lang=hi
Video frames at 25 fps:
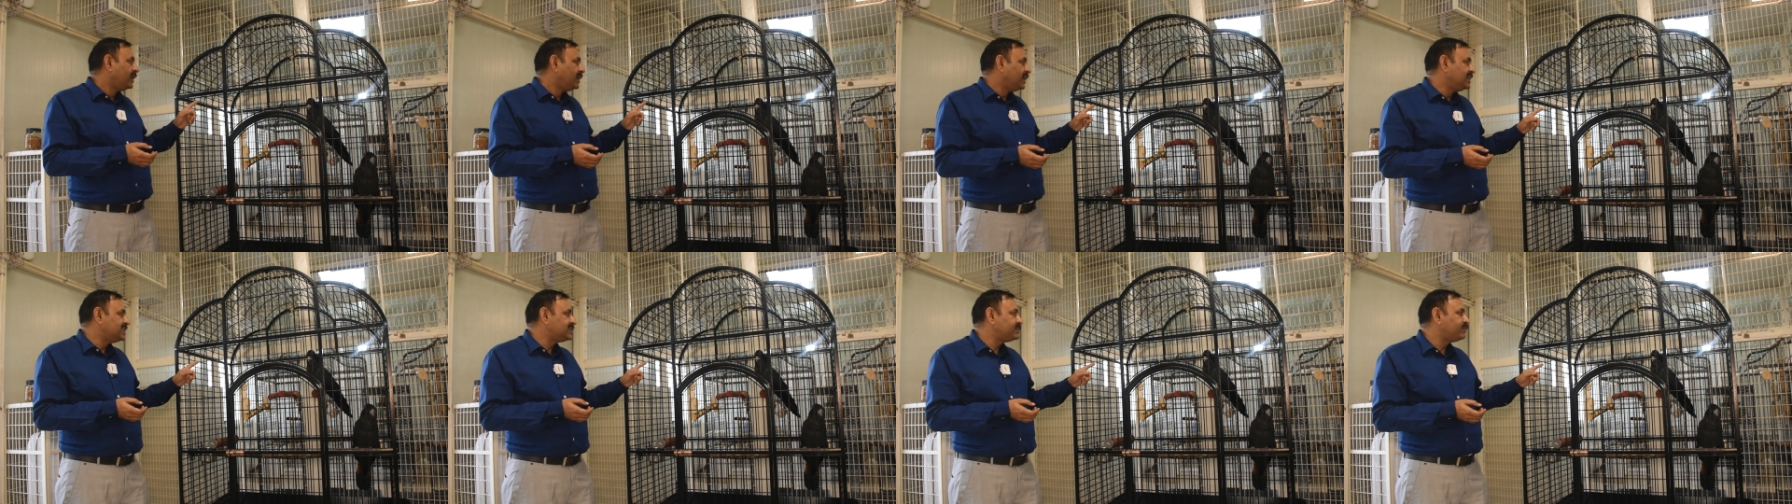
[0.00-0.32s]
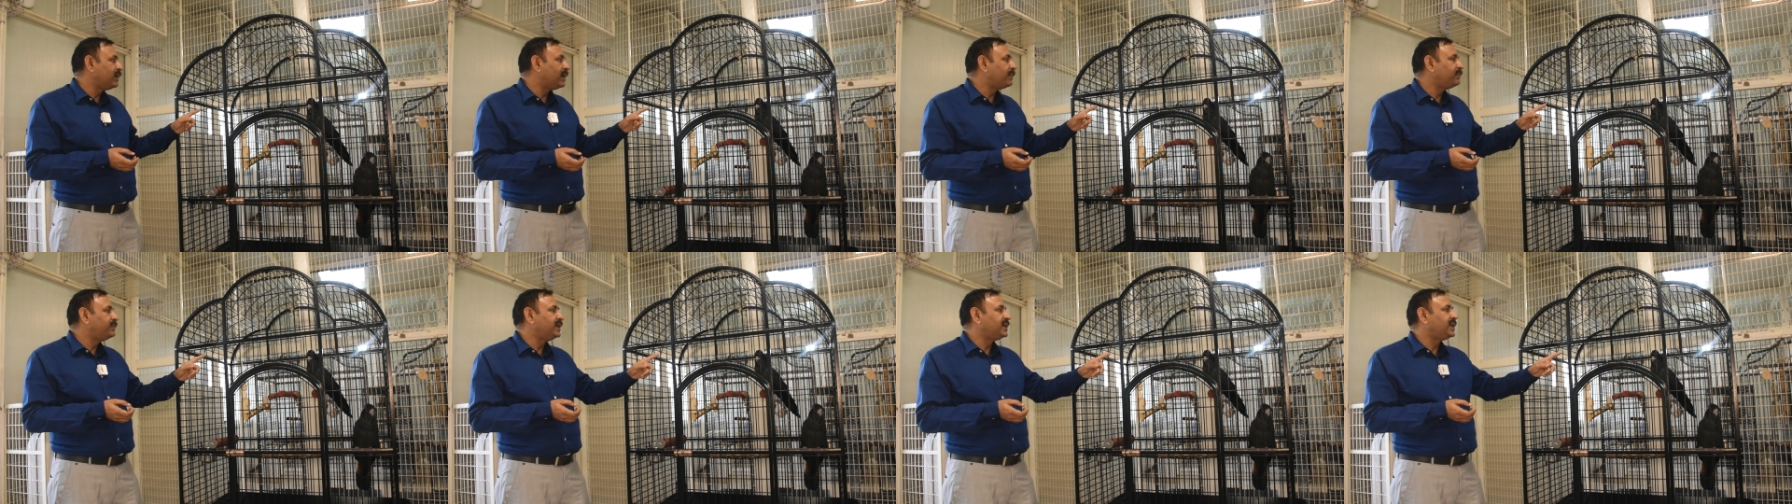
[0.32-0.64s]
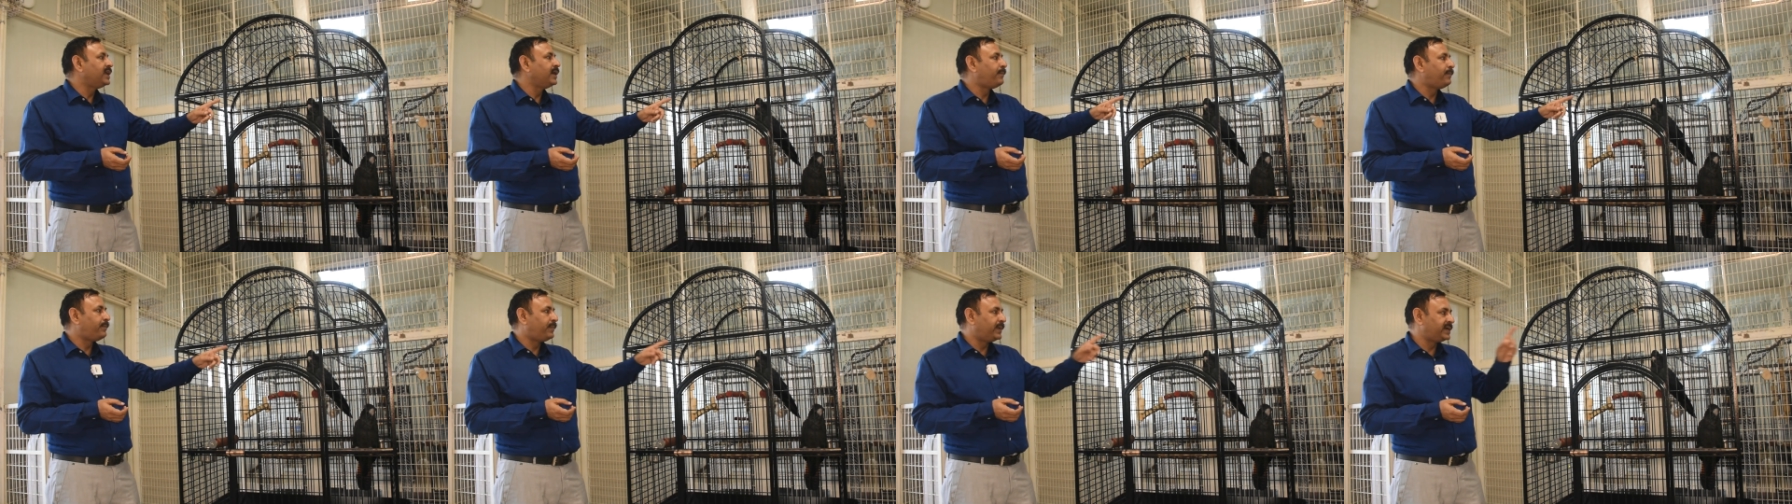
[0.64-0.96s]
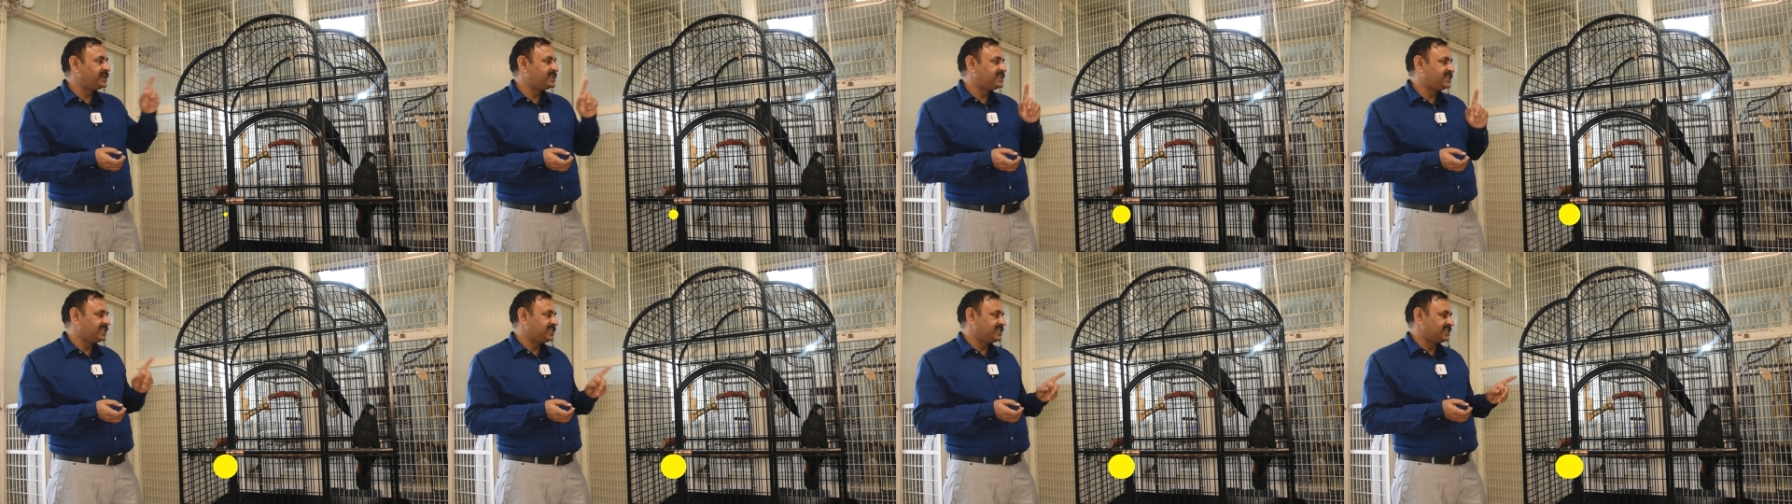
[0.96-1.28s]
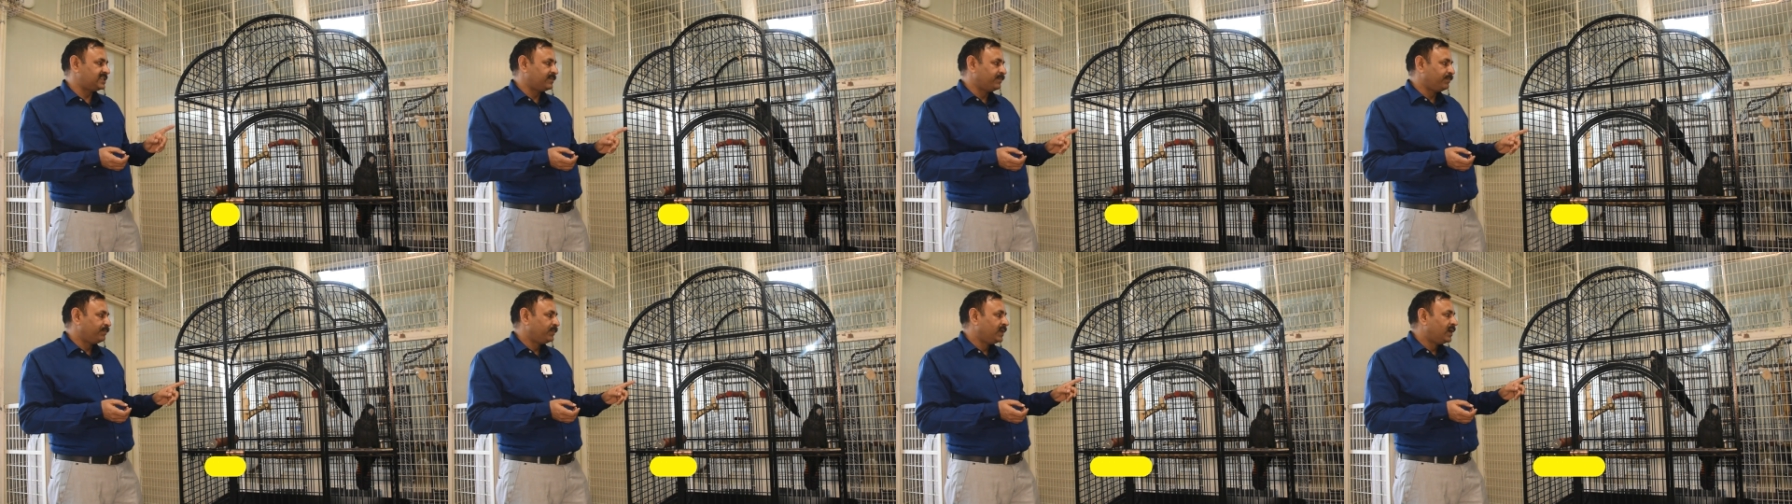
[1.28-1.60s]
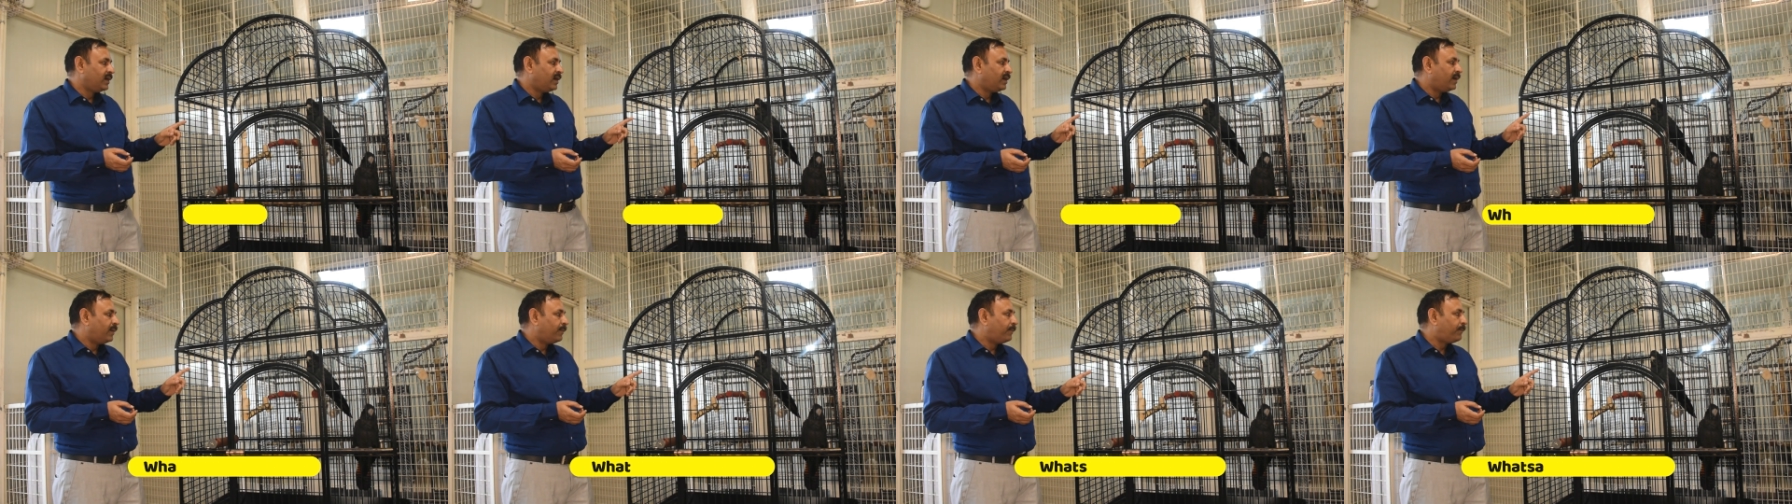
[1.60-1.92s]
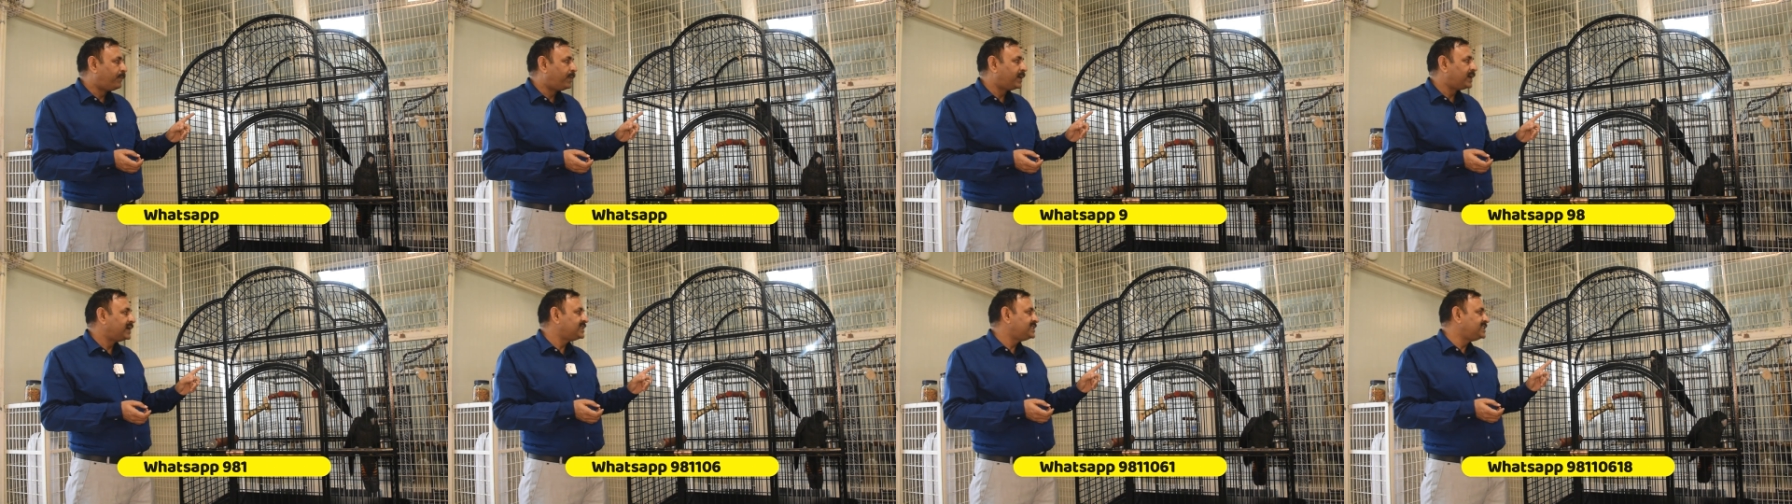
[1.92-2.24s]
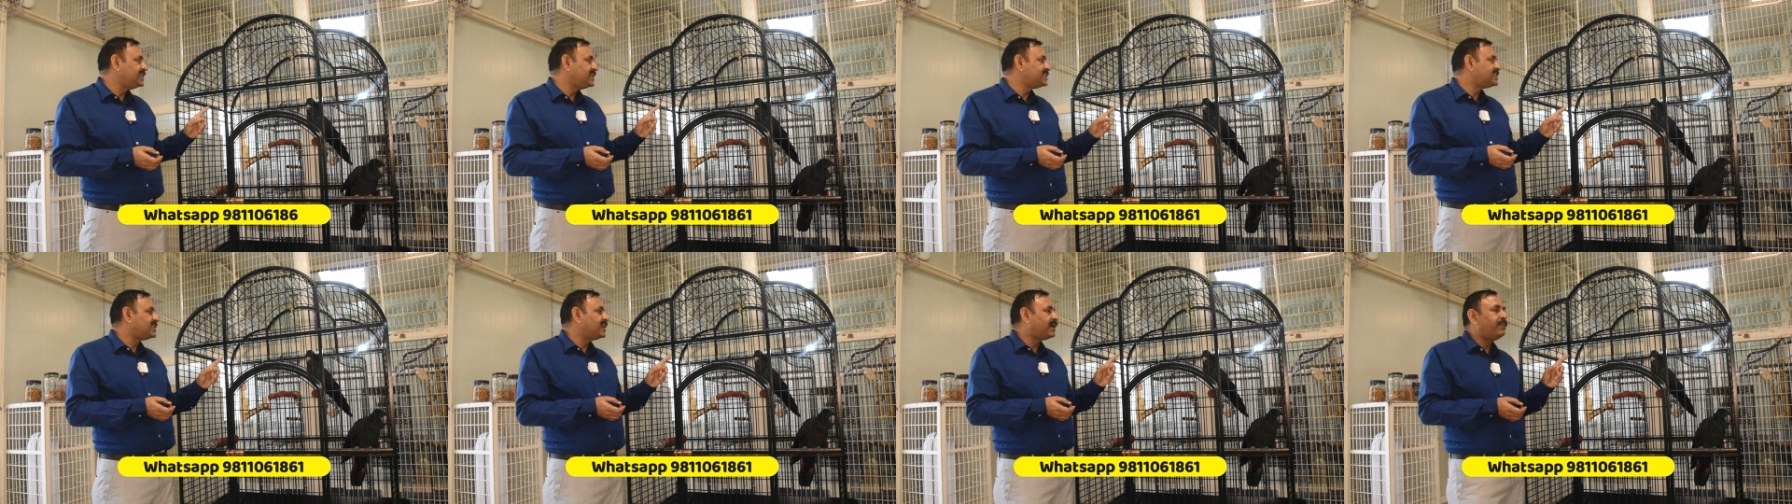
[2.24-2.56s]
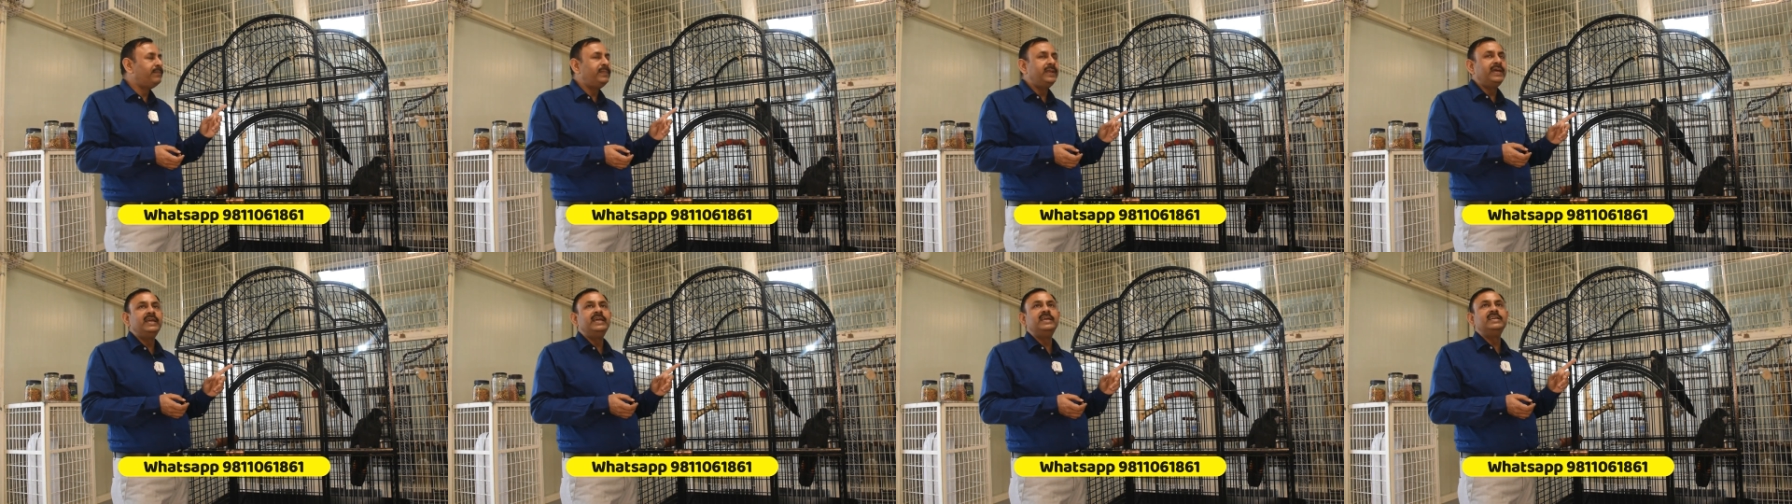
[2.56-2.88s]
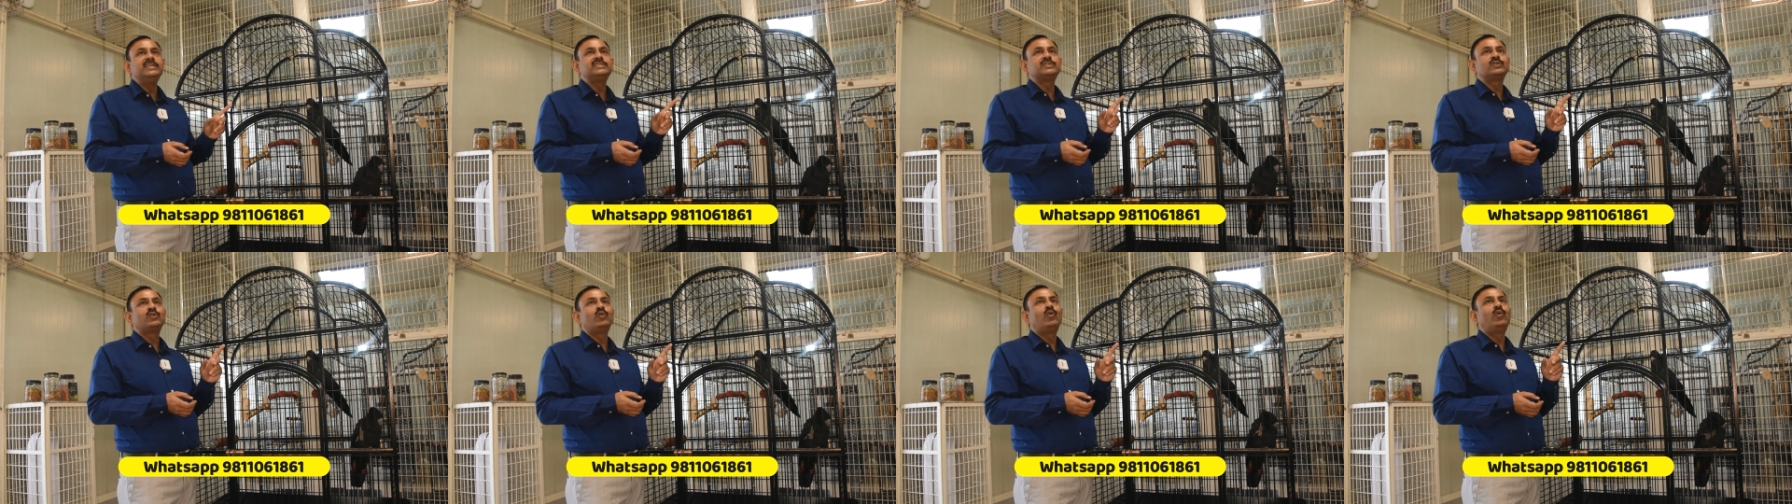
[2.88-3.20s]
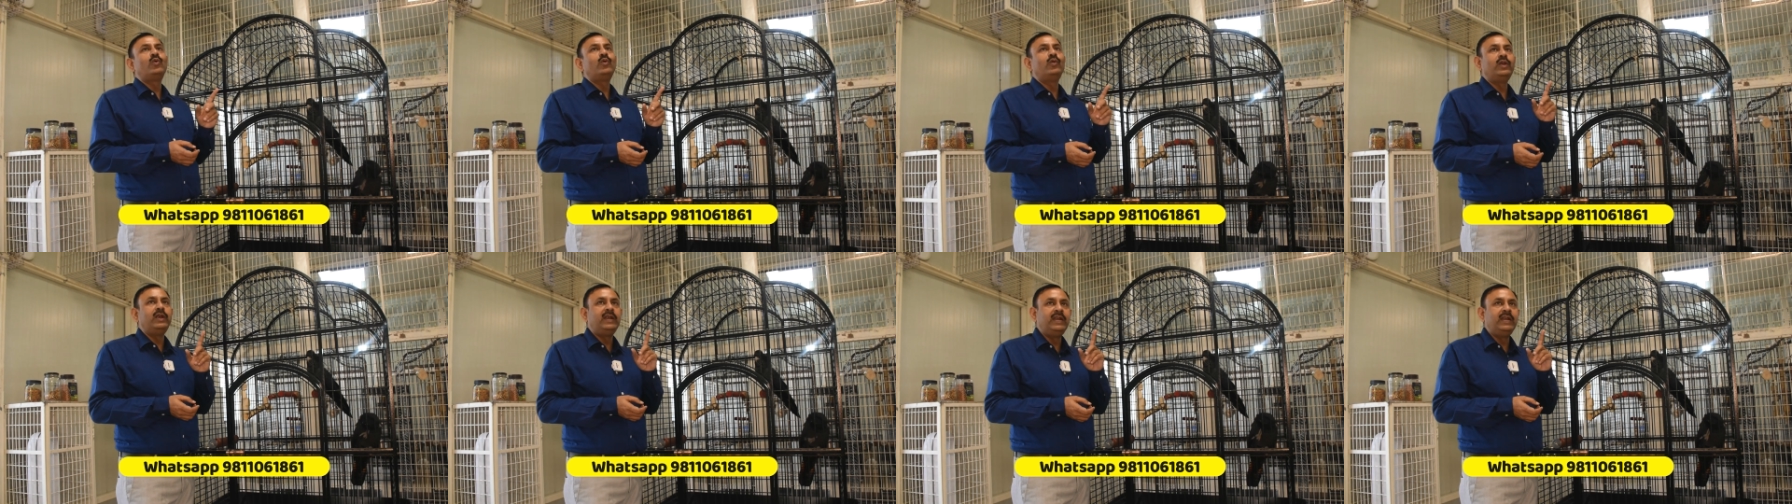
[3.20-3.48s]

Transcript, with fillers: इसमें आप देखिए परचेज परचेज हमने इसको